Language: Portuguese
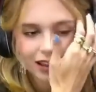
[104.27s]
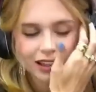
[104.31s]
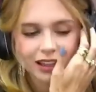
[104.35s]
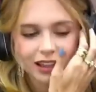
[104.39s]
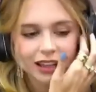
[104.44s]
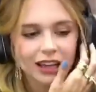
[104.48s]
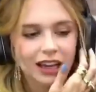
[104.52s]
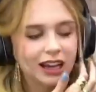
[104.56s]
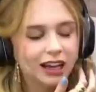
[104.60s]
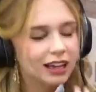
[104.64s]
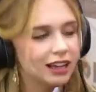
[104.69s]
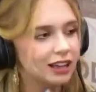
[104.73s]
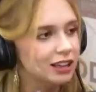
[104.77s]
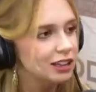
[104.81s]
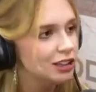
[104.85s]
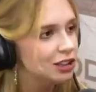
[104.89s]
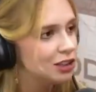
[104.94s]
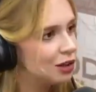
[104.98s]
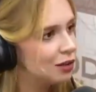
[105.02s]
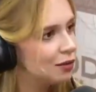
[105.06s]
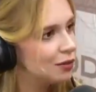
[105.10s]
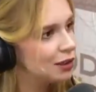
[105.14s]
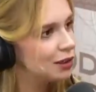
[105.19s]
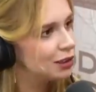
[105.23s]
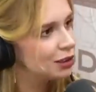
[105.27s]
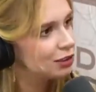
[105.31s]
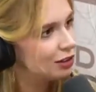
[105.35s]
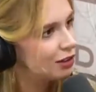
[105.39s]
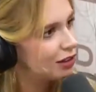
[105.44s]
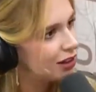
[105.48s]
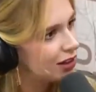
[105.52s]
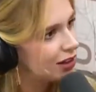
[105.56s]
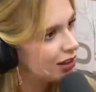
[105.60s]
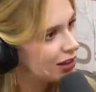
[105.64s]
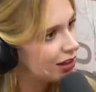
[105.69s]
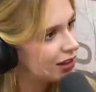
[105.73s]
E aí a gente começou
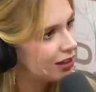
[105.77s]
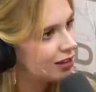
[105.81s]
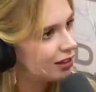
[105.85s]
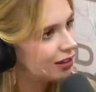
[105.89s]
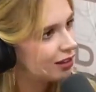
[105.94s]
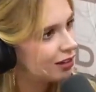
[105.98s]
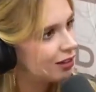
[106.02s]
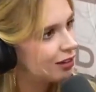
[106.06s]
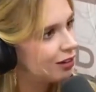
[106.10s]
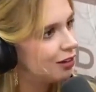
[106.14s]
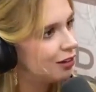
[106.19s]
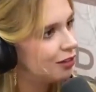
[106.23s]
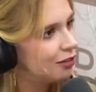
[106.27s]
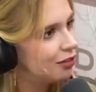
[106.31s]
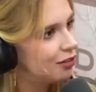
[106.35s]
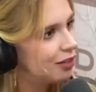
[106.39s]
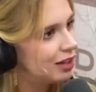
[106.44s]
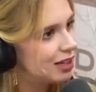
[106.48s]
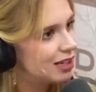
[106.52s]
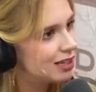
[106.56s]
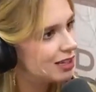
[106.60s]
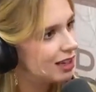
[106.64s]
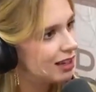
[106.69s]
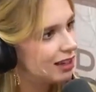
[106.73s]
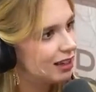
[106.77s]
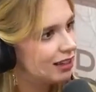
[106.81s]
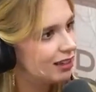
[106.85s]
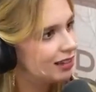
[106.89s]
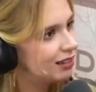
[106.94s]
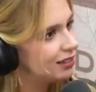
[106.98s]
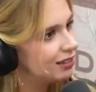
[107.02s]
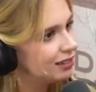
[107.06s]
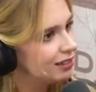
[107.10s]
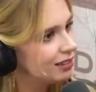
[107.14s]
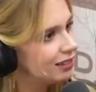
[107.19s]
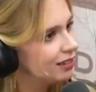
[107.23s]
a conversar
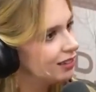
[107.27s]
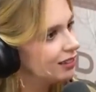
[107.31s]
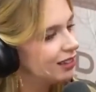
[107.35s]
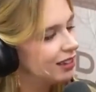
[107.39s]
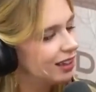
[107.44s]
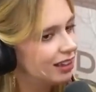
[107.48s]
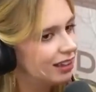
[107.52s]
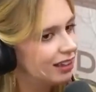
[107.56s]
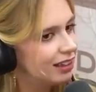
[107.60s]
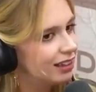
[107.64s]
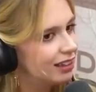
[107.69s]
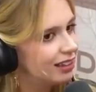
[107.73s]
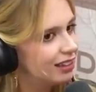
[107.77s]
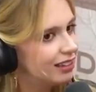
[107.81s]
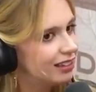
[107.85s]
daí.